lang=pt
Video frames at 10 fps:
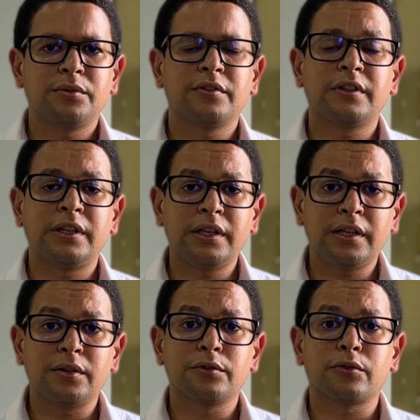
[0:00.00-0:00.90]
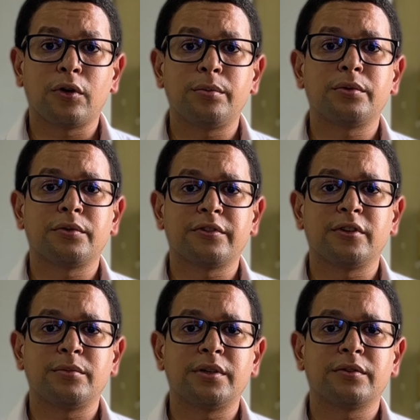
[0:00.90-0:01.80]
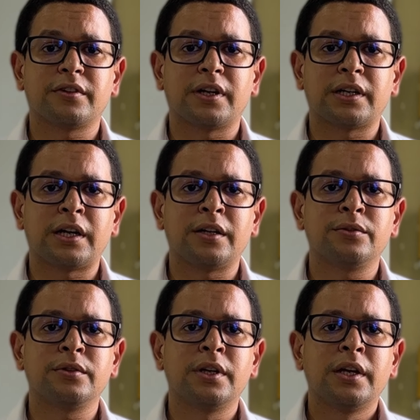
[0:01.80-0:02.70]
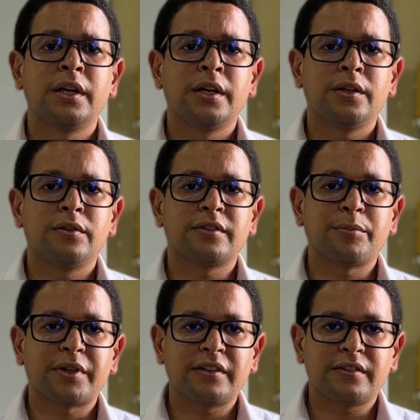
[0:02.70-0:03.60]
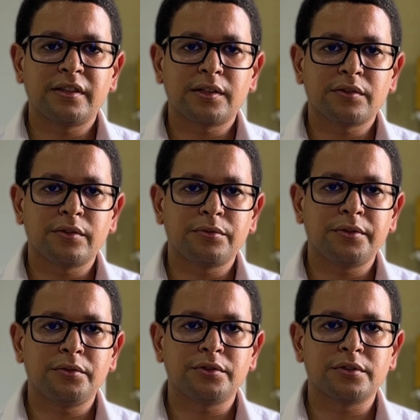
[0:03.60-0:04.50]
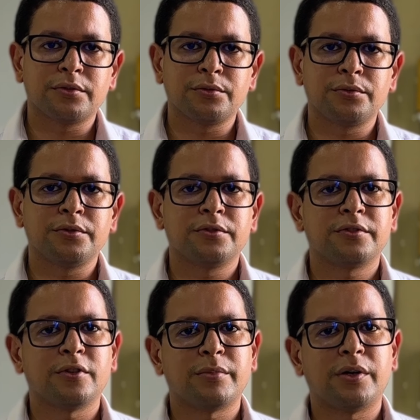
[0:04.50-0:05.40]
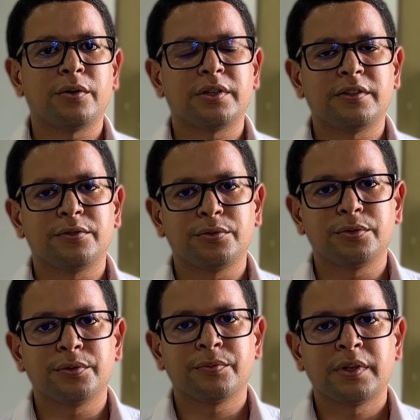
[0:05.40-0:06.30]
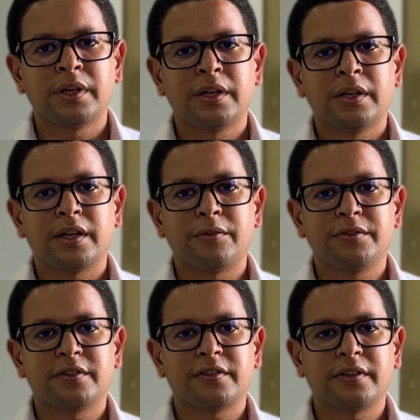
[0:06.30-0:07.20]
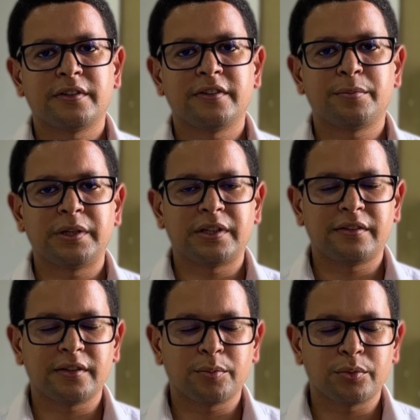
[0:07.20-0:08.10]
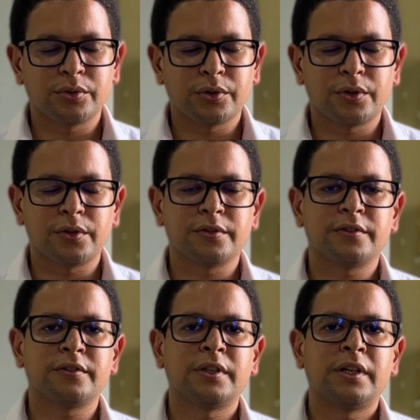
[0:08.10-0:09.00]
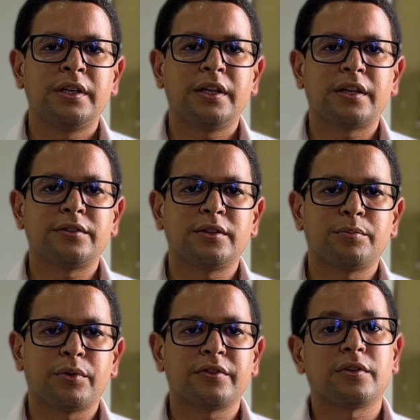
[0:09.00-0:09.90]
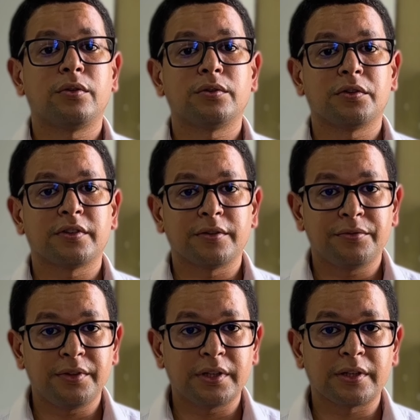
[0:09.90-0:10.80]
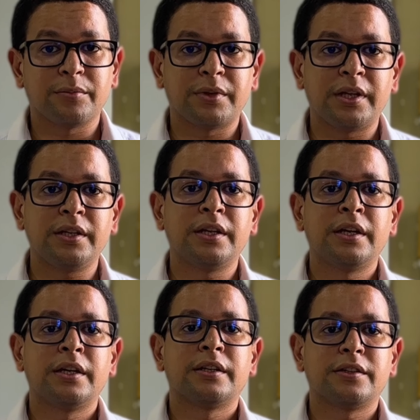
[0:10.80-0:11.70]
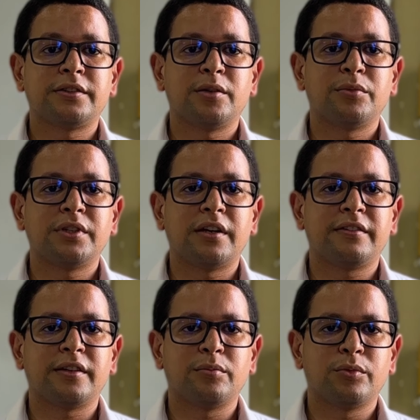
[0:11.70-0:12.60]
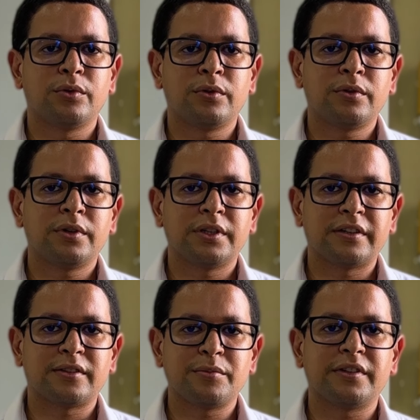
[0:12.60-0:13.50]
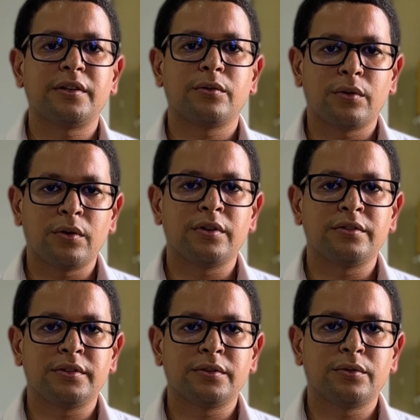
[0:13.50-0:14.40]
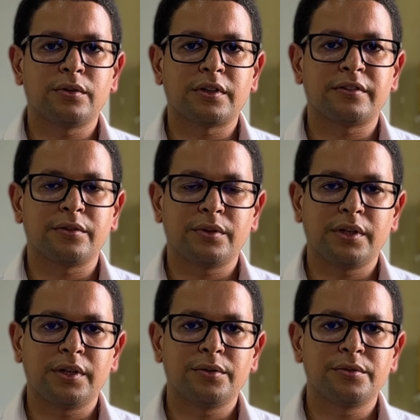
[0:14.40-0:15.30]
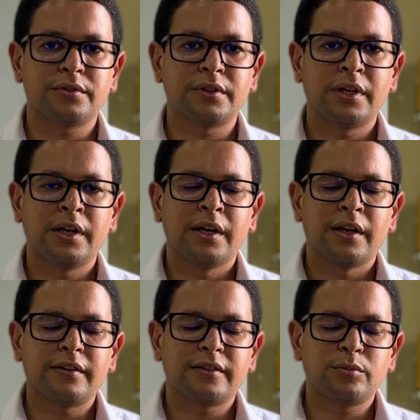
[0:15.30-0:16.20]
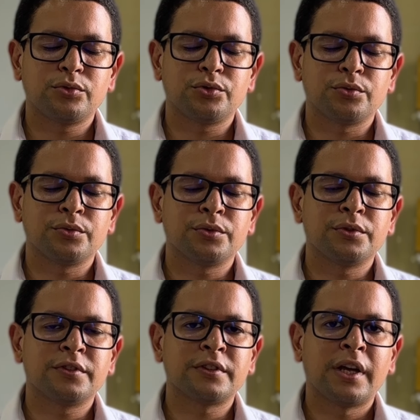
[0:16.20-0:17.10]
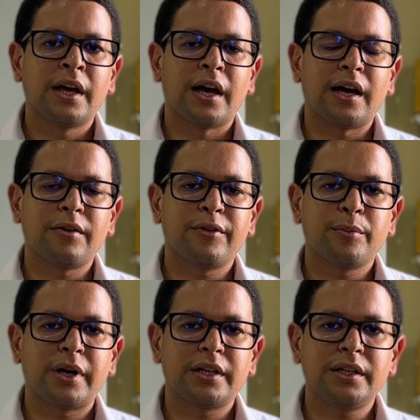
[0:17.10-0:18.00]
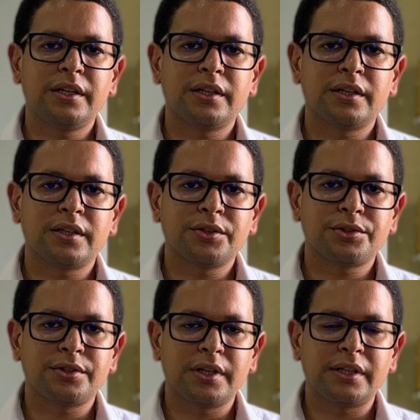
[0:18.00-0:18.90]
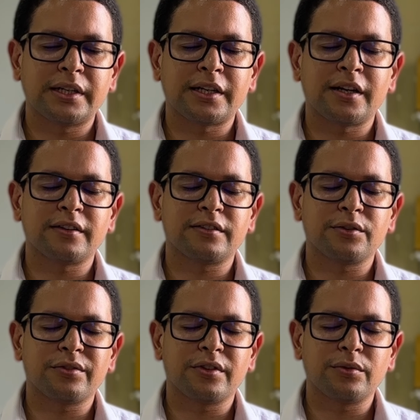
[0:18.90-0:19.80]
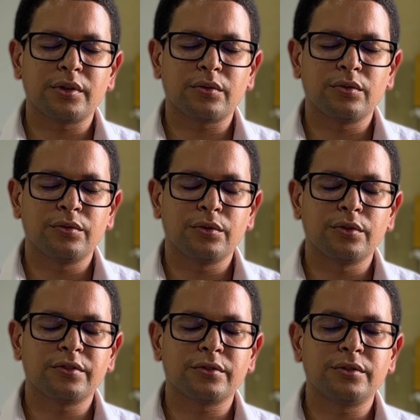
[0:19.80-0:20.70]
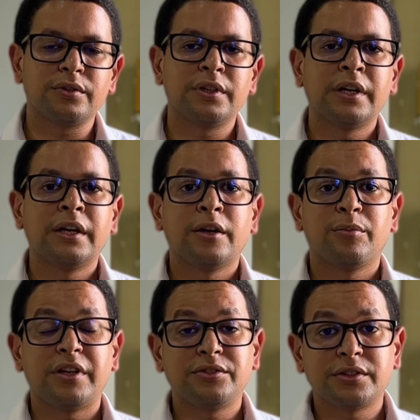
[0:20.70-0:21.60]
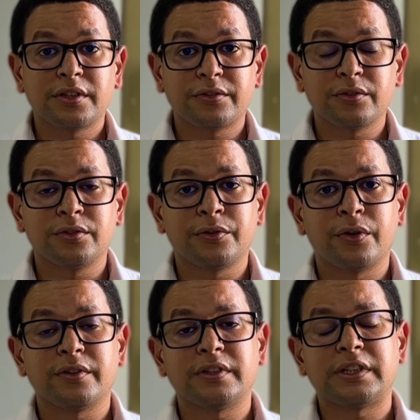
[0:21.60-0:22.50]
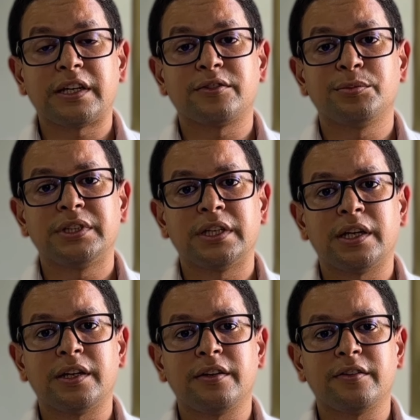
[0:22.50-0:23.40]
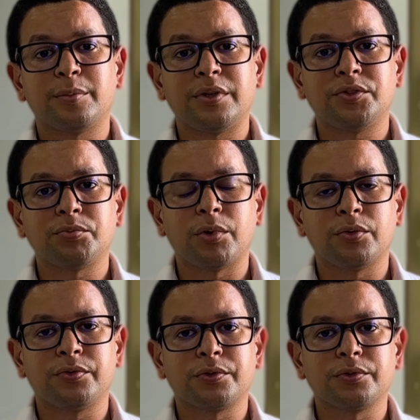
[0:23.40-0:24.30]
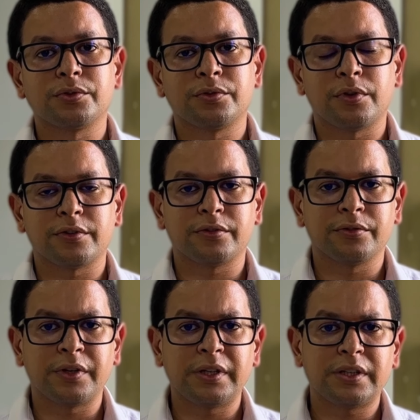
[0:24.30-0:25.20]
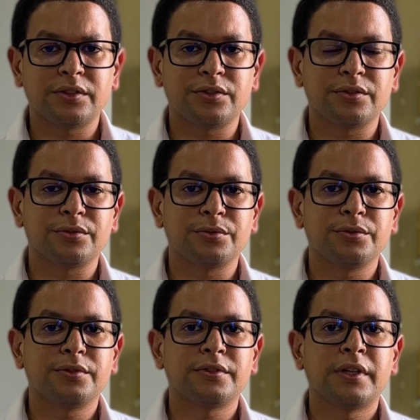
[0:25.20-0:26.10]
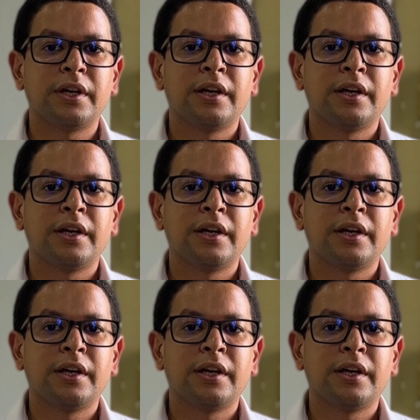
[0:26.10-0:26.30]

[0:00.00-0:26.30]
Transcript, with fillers: nos guia, nos cobre com seu manto sagrado e nos apresenta o seu Filho Jesus, o seu maior tesouro. Que a Virgem Santíssima interceda por nós e que a gente possa, com nossa vida também, testemunhar esse amor e essa misericórdia do coração de Deus. Rezemos juntos. Ave Maria, cheia de graça, o Senhor é convosco. Bendita sois vós entre as mulheres, bendito é o fruto do vosso ventre, Jesus.